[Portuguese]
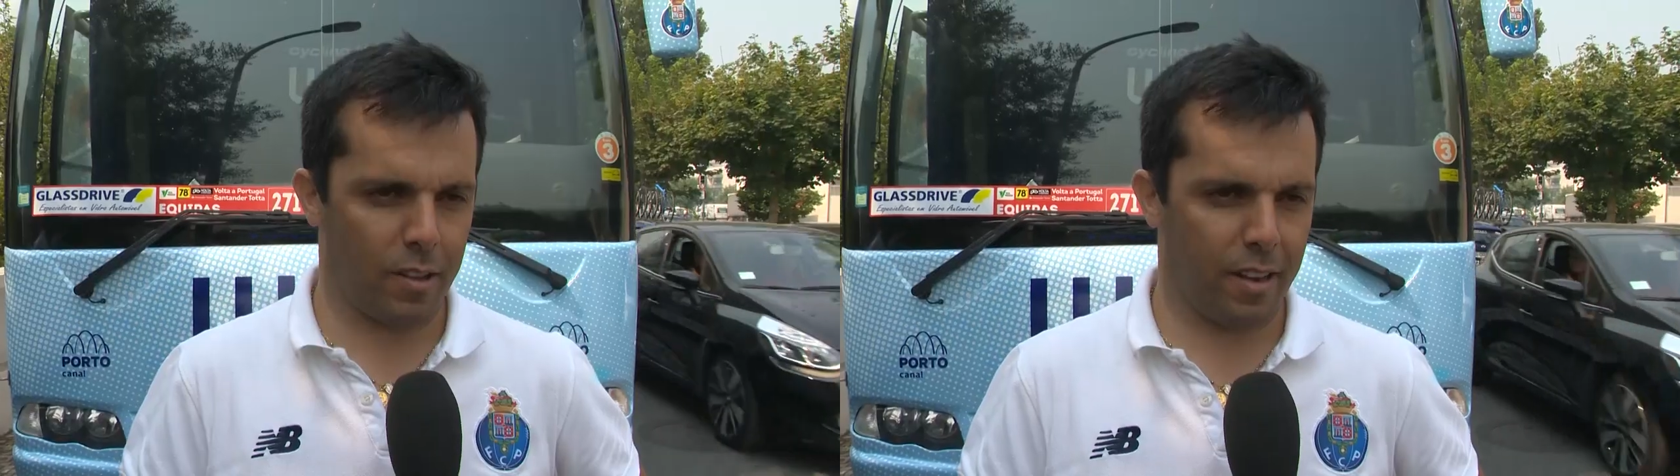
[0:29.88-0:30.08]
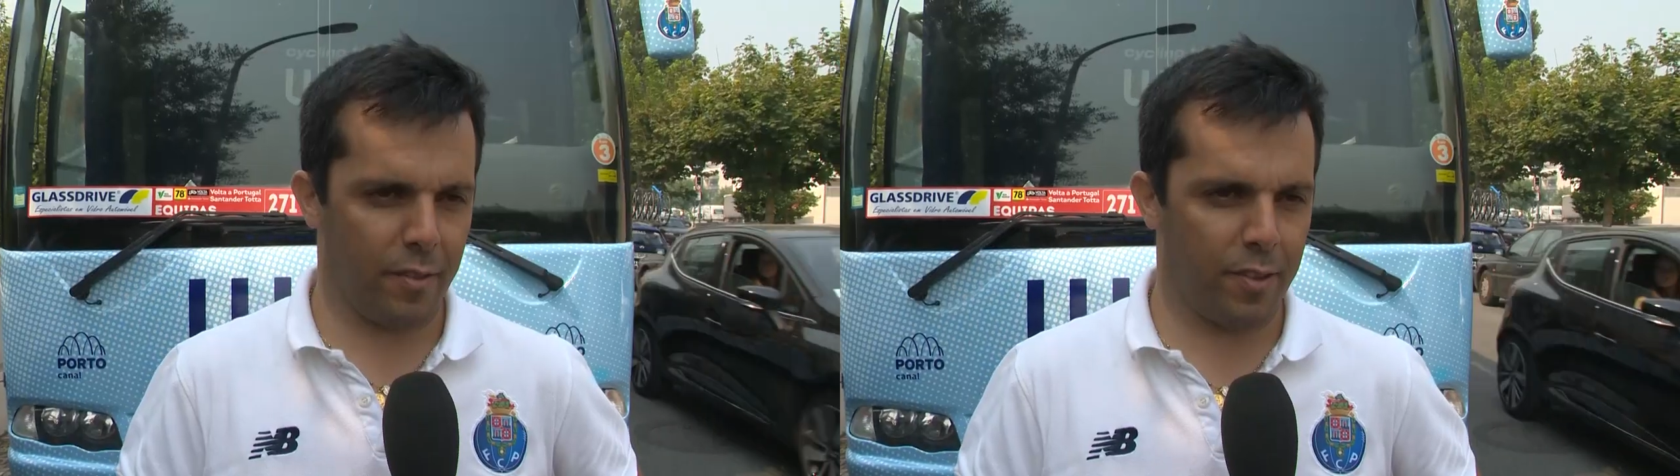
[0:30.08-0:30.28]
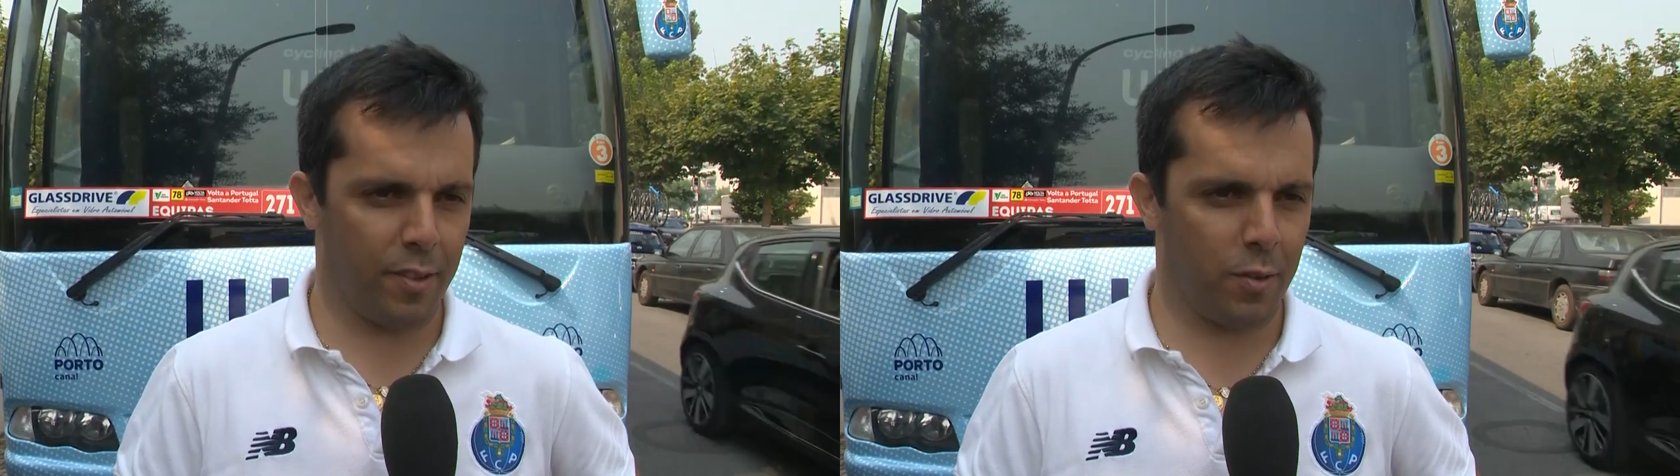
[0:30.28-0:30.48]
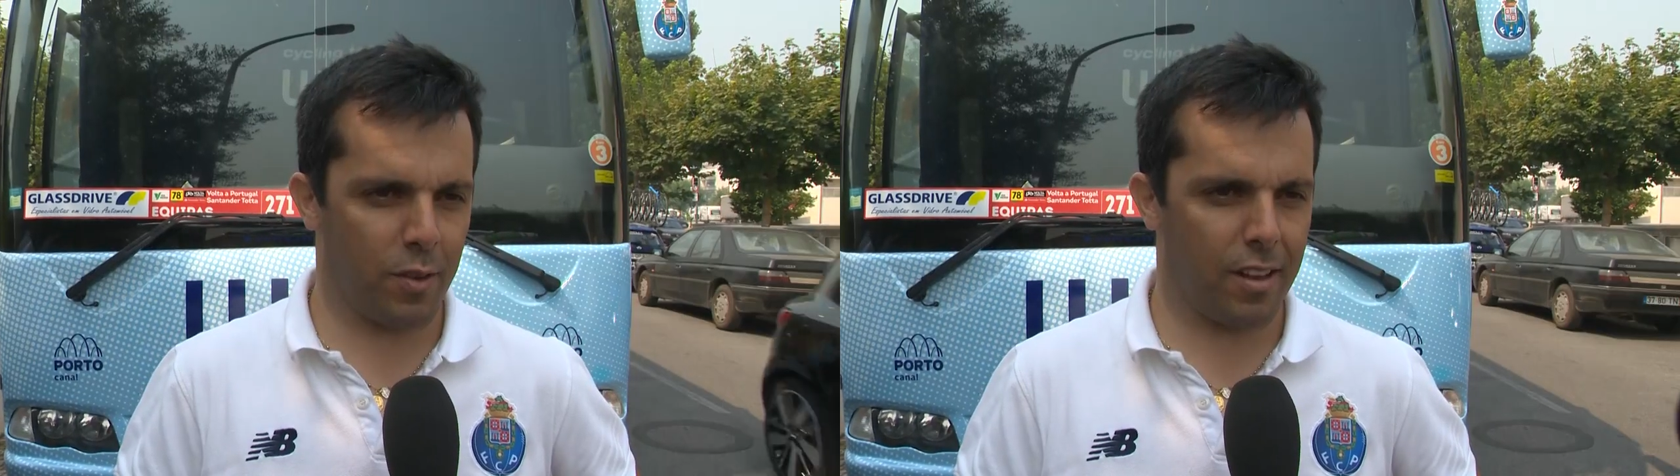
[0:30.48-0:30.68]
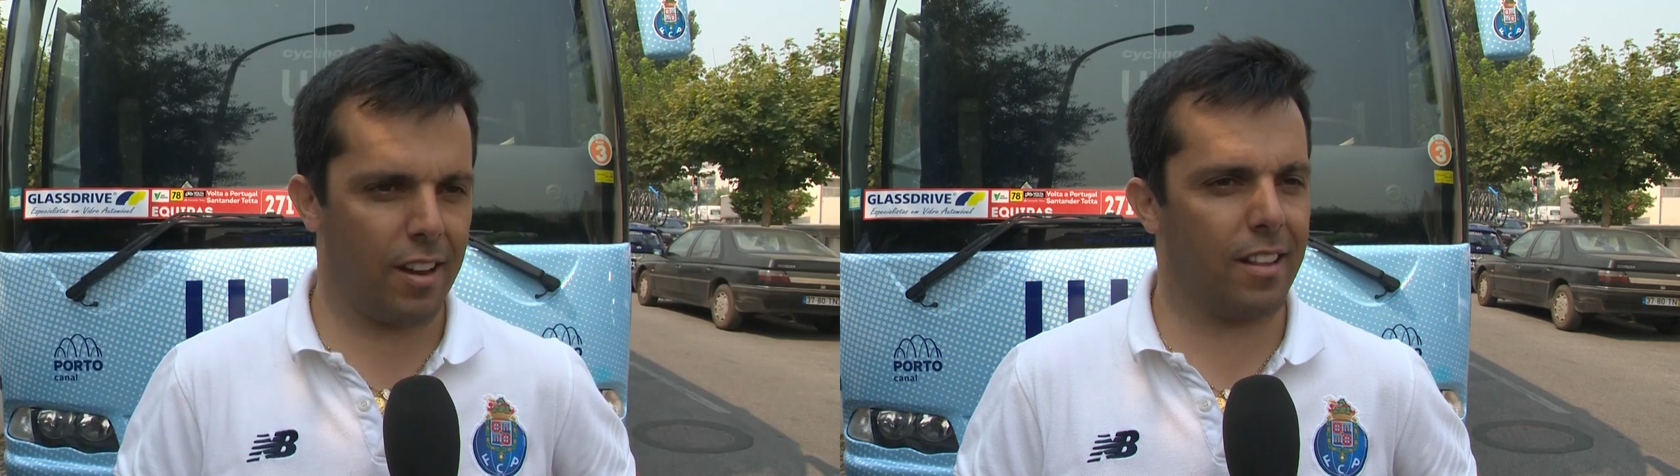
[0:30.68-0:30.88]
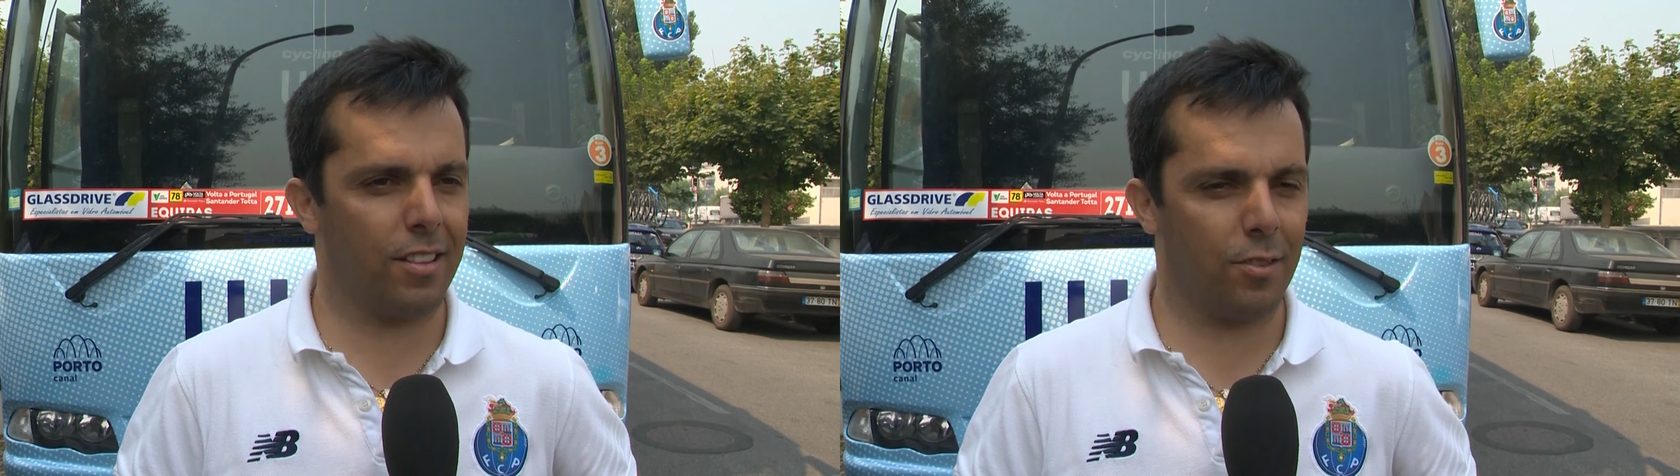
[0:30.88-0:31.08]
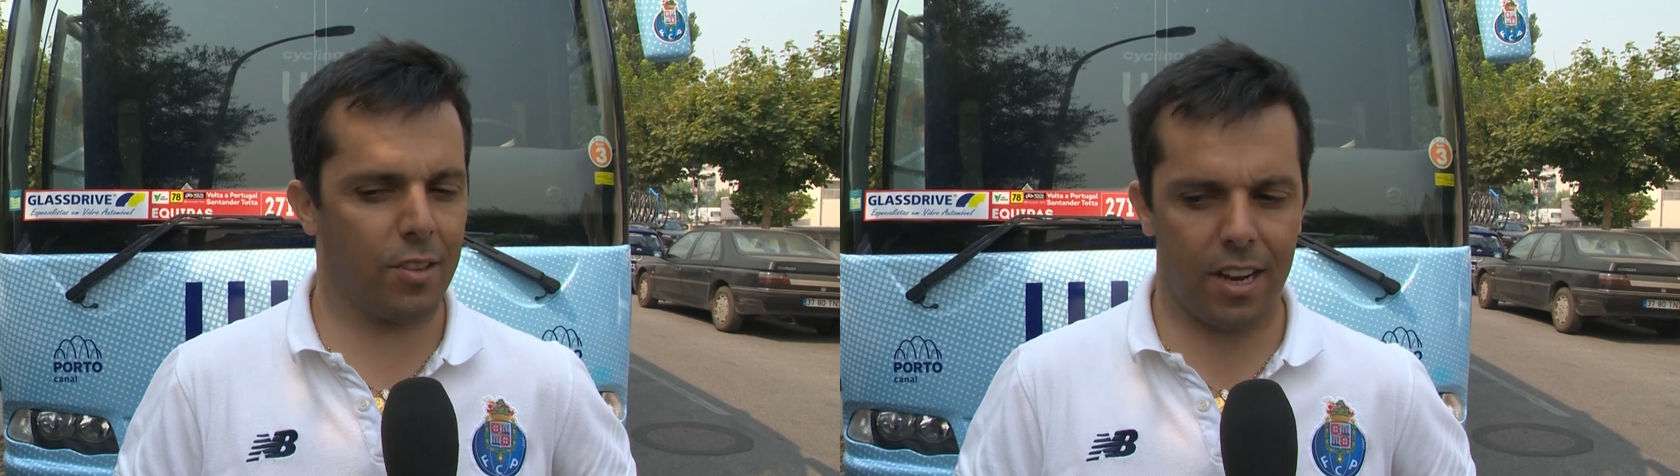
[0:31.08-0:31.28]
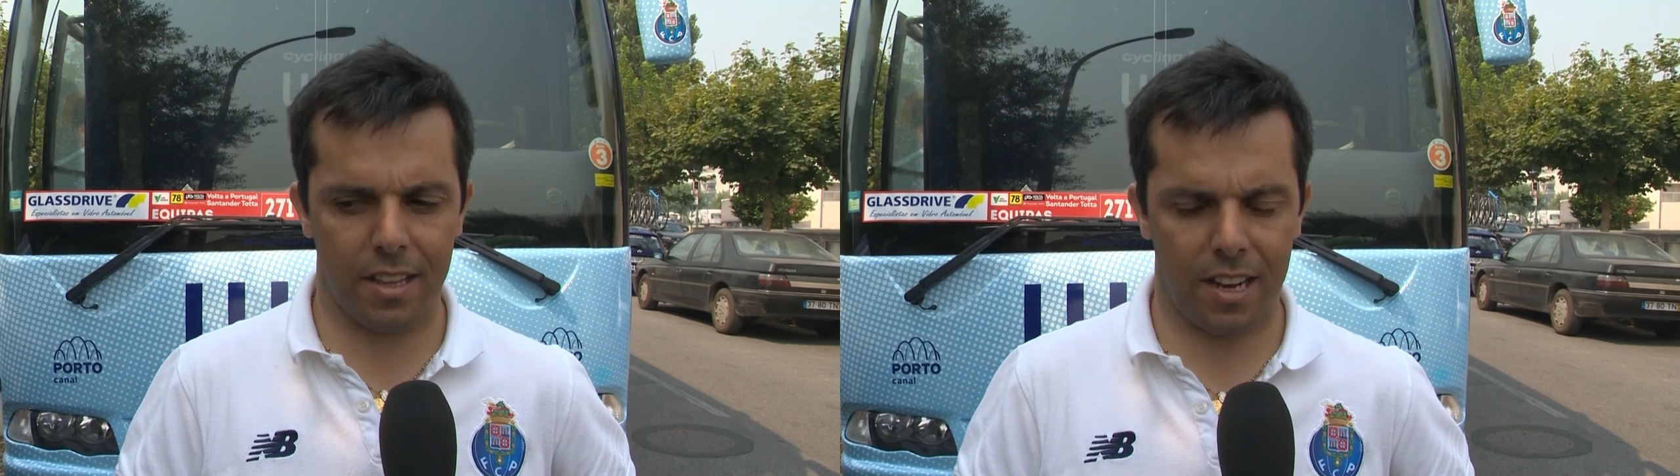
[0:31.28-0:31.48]
estar na frente do que estar, do que
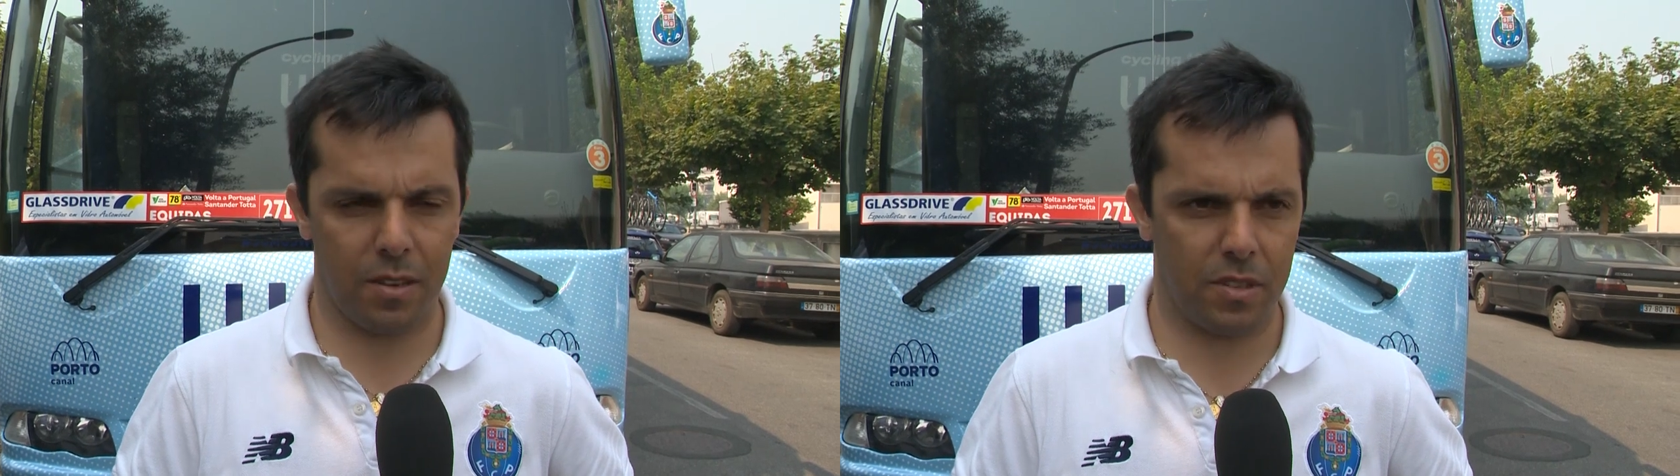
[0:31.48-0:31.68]
estar atrás,